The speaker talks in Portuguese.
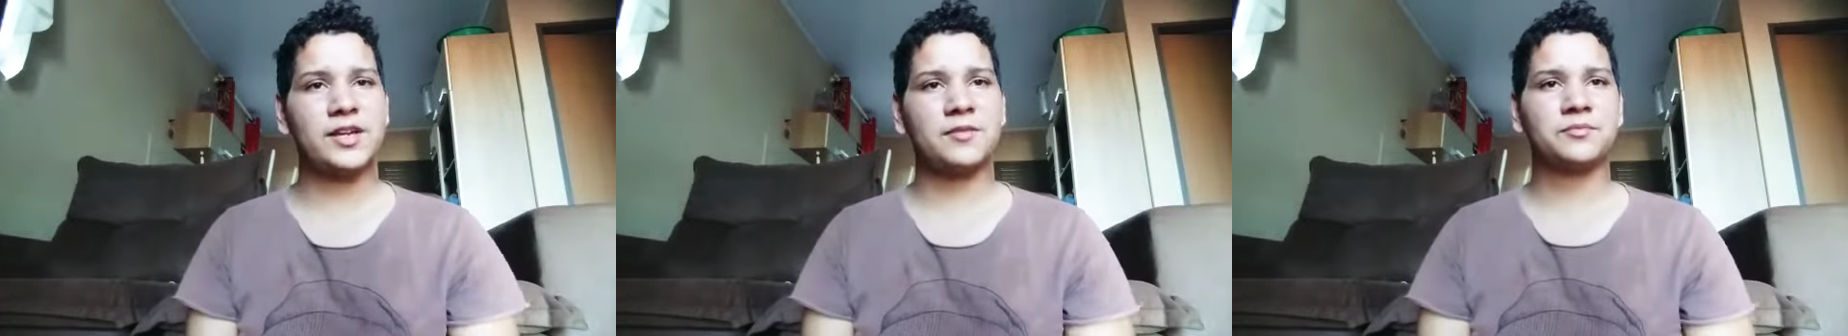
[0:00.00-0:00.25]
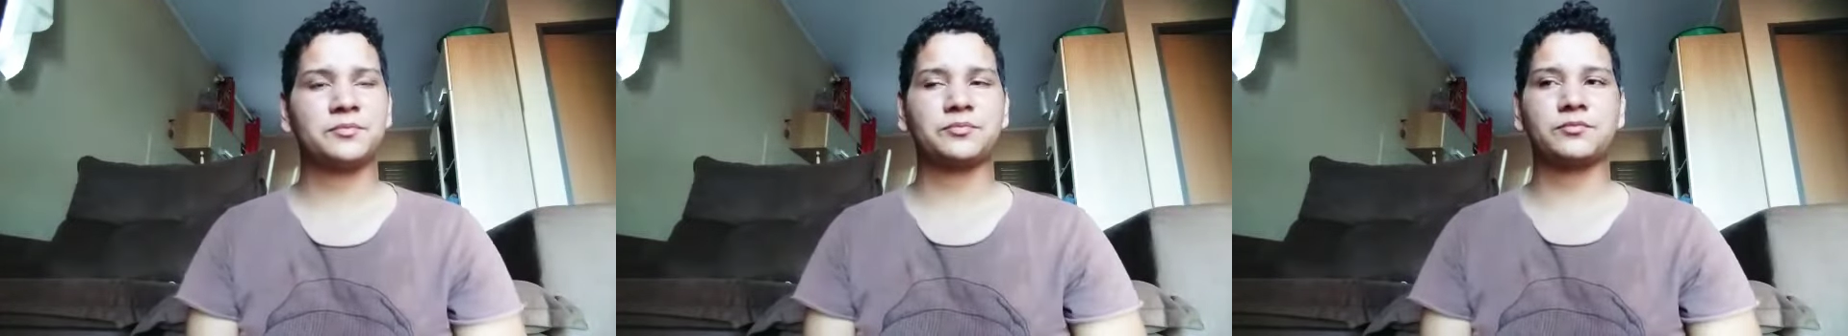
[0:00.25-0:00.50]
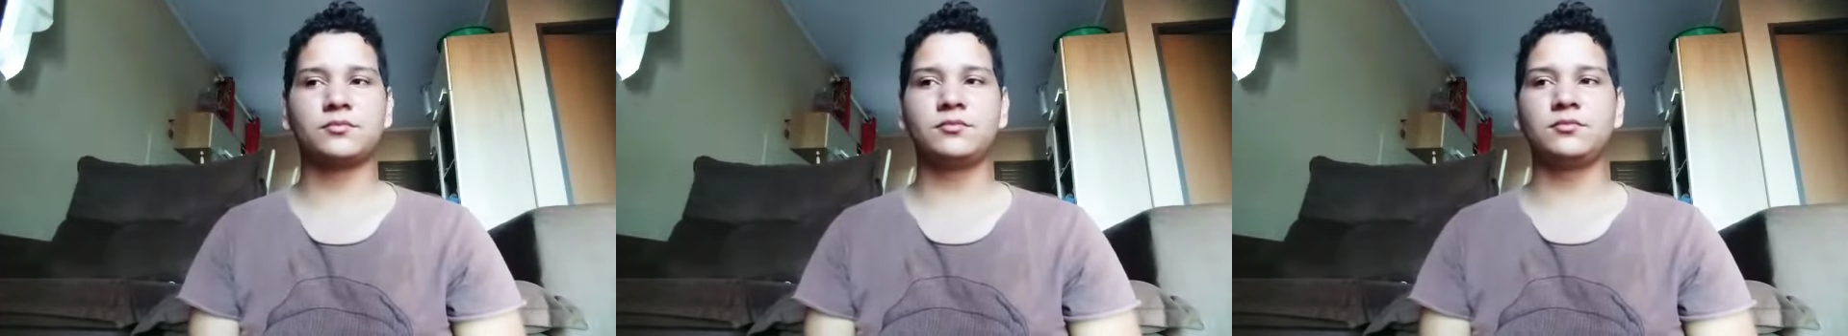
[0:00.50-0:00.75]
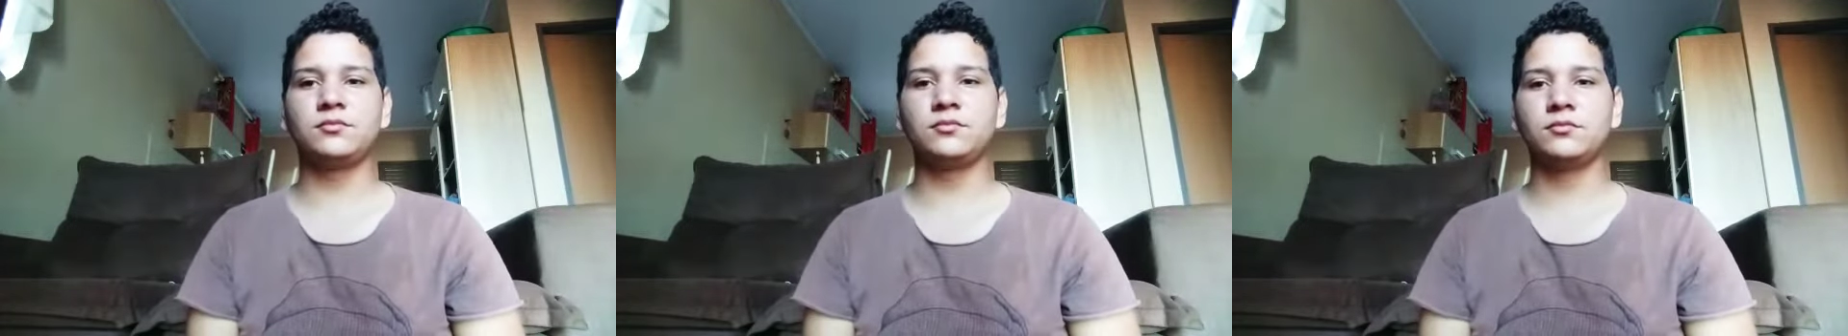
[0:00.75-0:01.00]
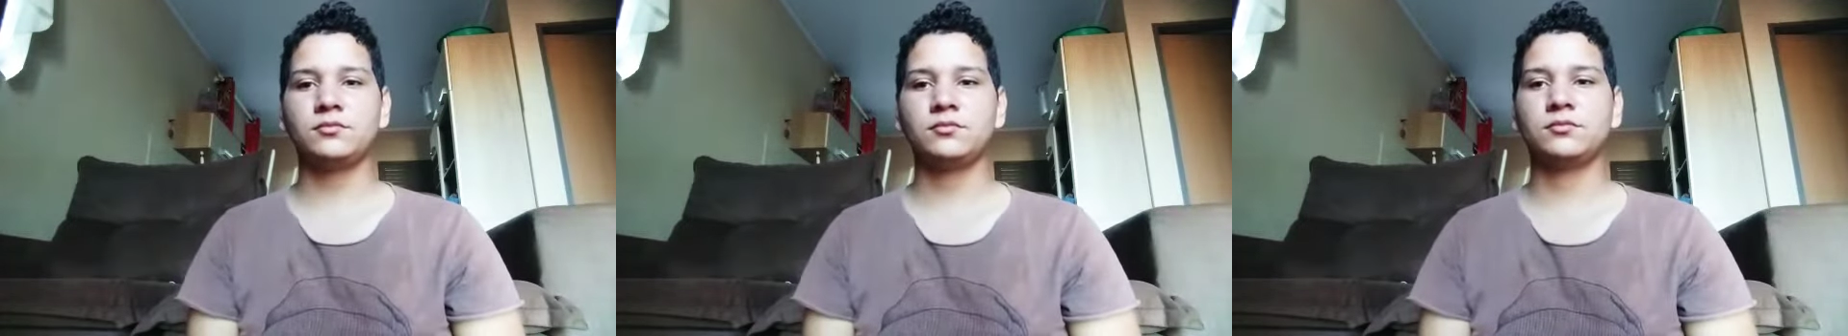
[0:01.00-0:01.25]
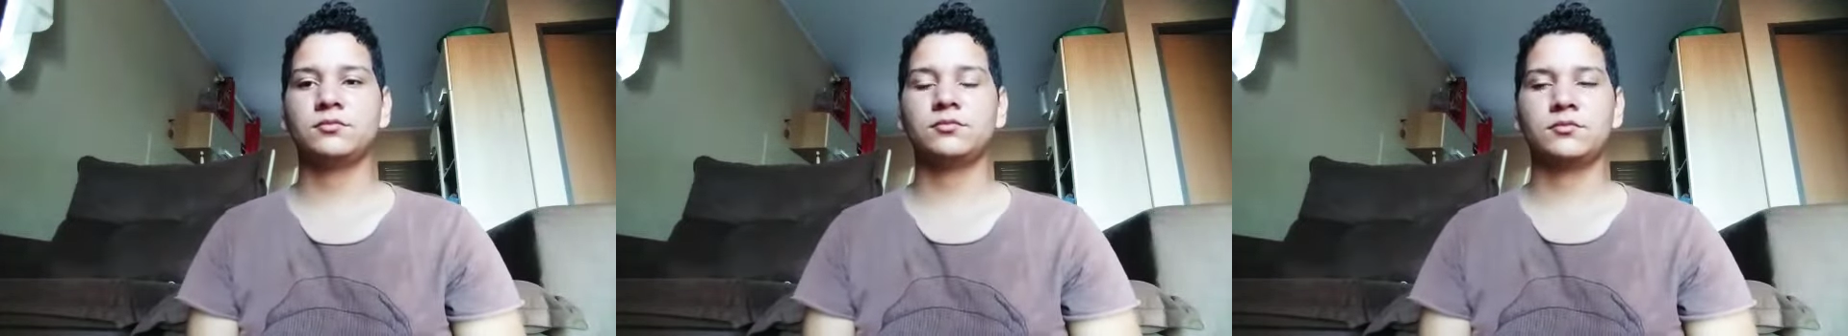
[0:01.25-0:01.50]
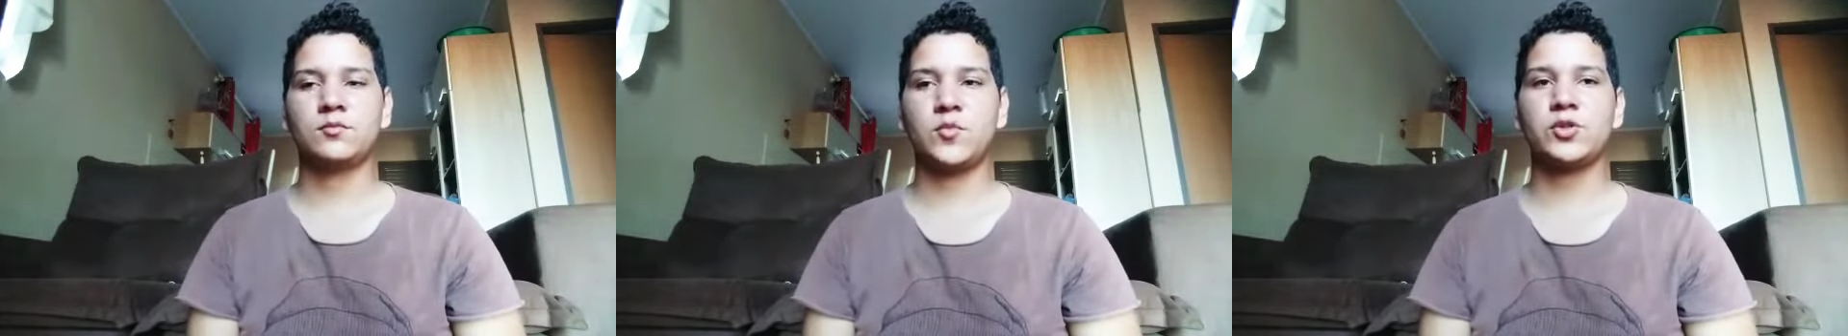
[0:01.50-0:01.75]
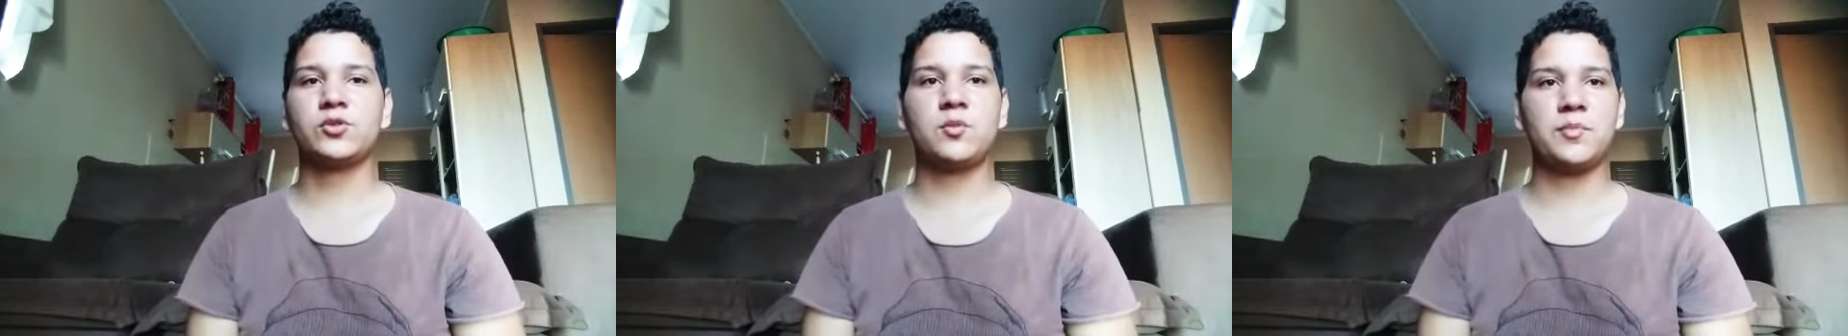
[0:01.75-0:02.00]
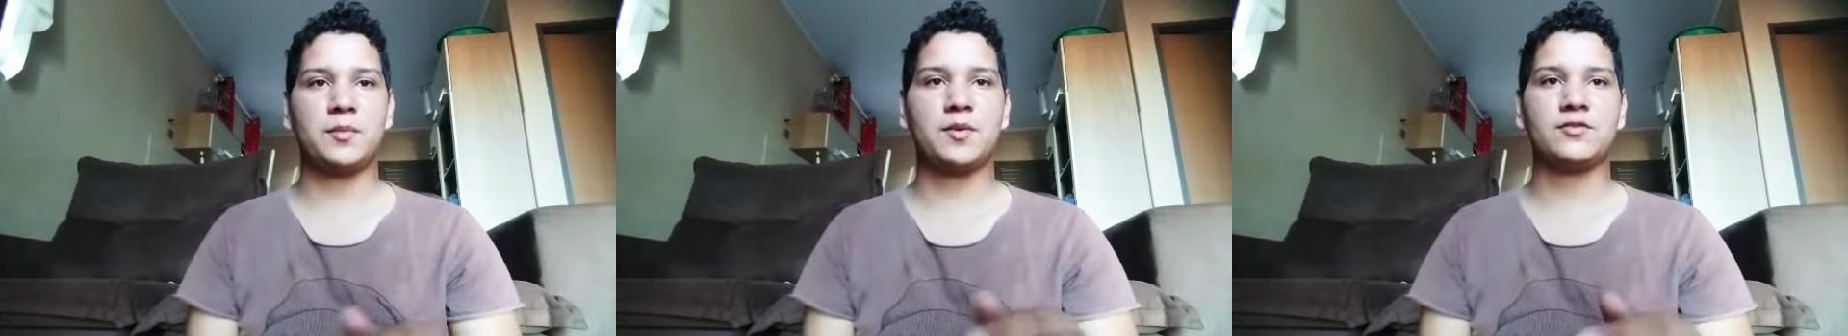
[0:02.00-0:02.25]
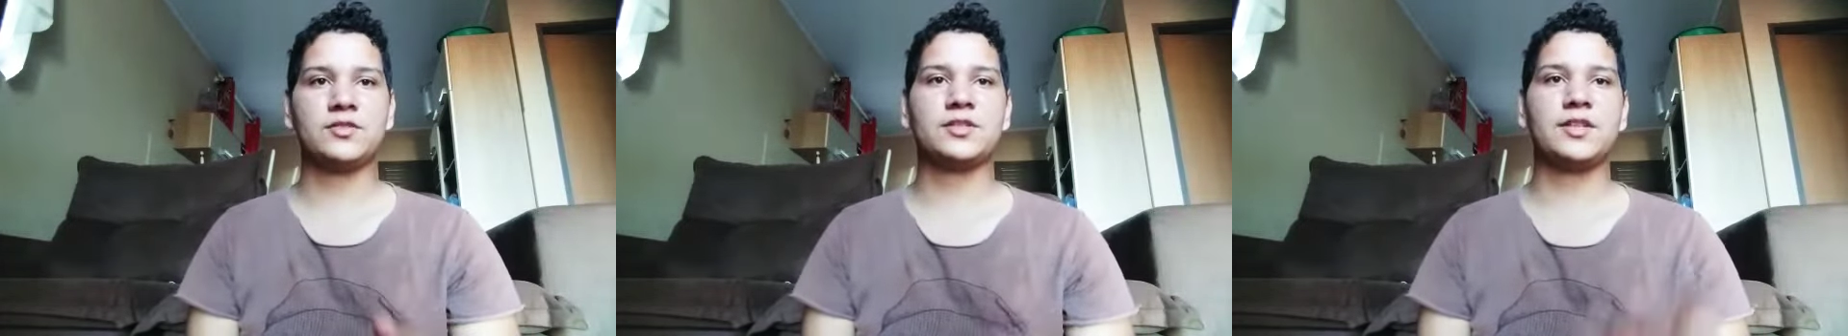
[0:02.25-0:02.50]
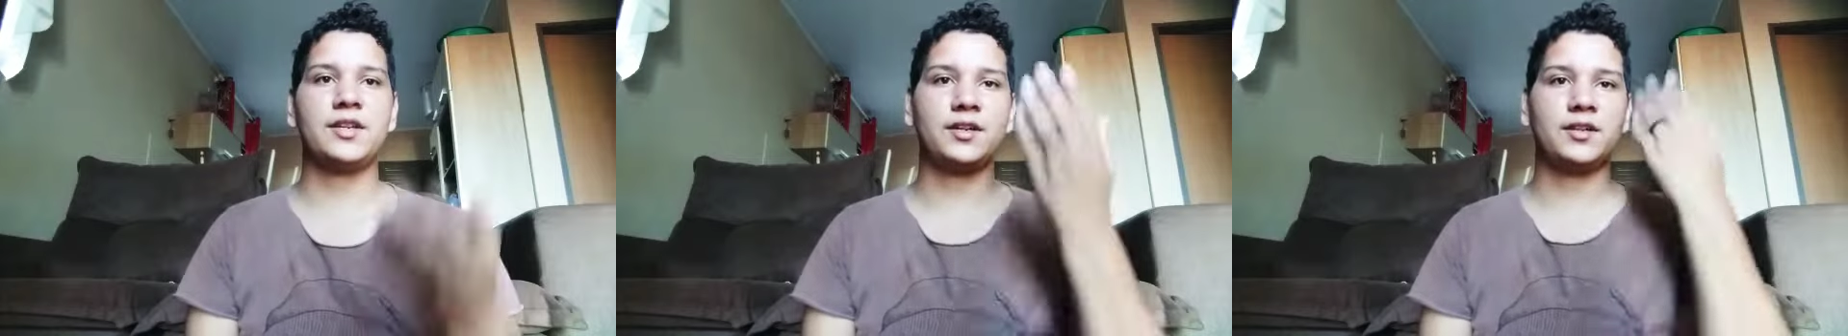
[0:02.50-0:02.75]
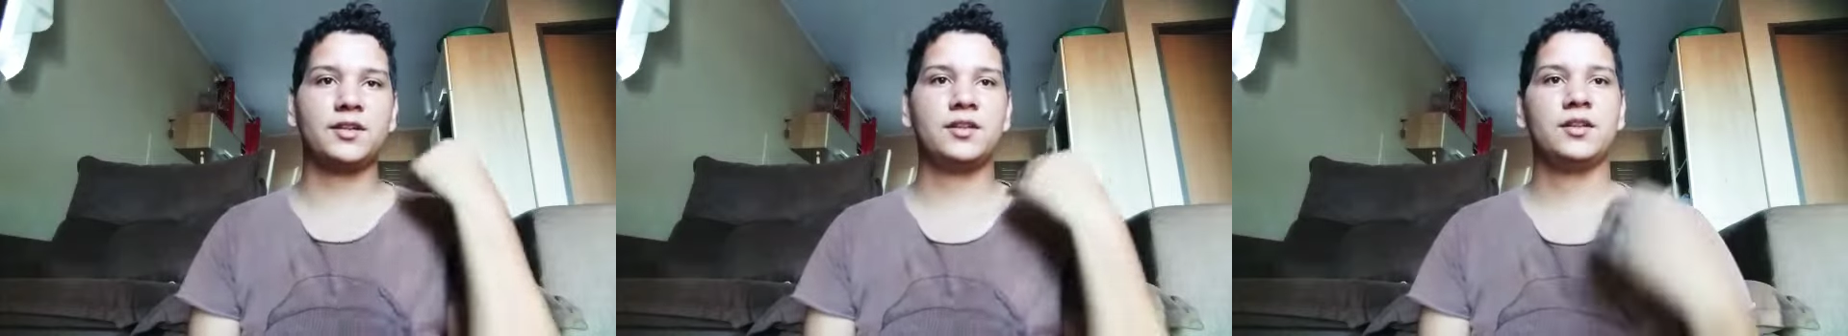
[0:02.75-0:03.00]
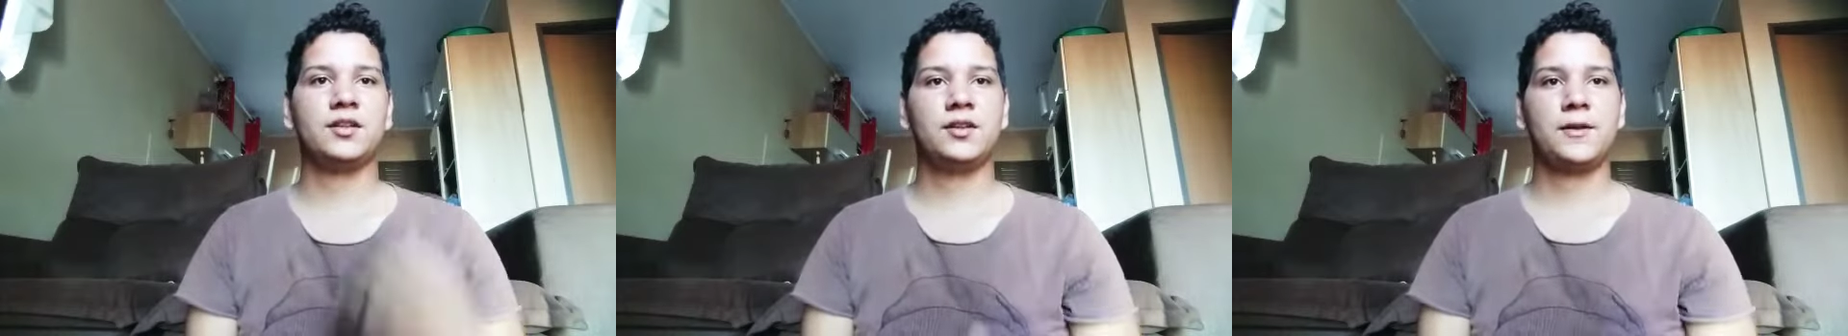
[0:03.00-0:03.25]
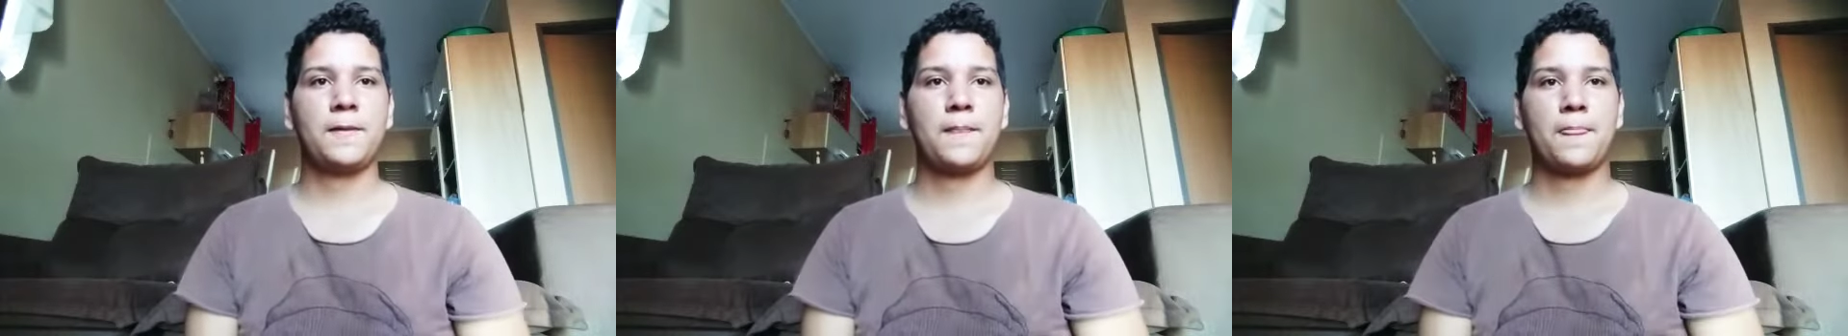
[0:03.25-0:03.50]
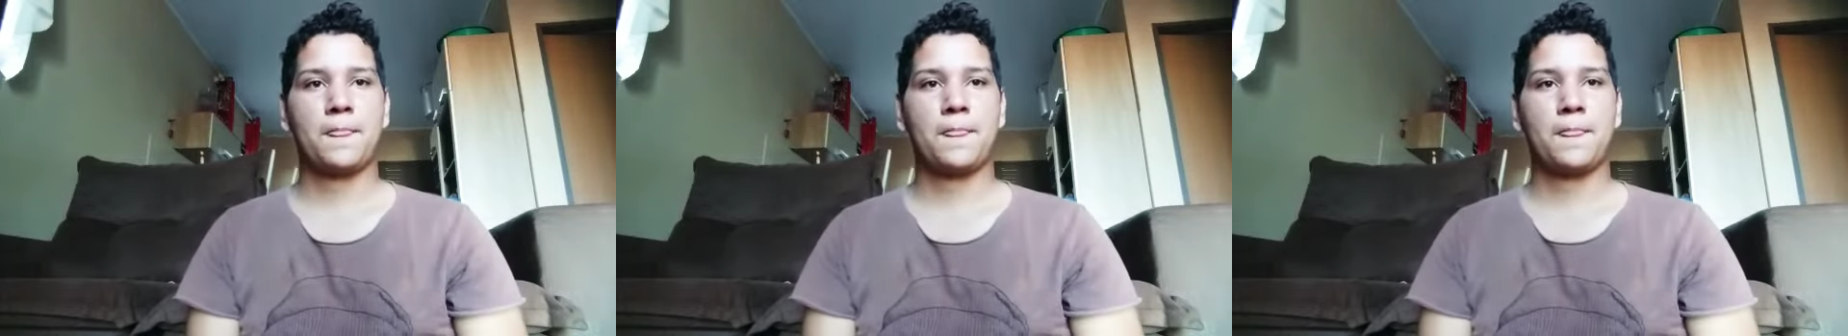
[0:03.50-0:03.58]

Compra pra você. Pode comprar pra você.